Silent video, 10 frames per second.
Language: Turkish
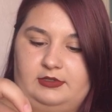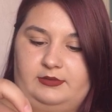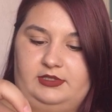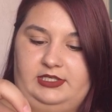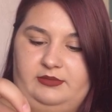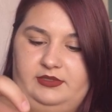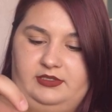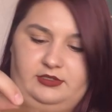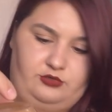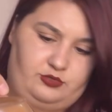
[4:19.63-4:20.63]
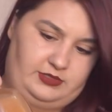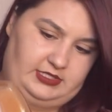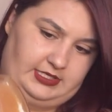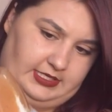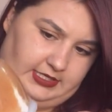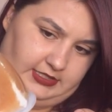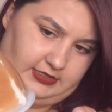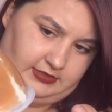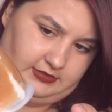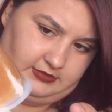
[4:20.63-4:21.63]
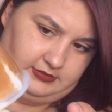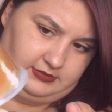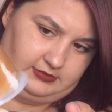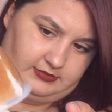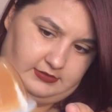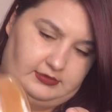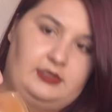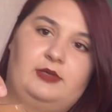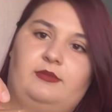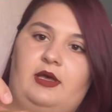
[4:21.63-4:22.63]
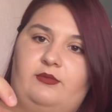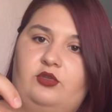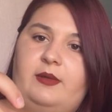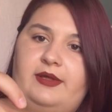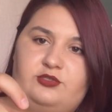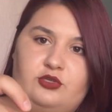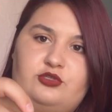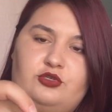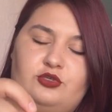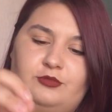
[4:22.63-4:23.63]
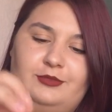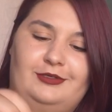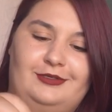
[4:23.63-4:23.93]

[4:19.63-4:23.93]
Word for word: Ama irmiğin de düşmesi gerek. Ben bunu hemen çözüyorum.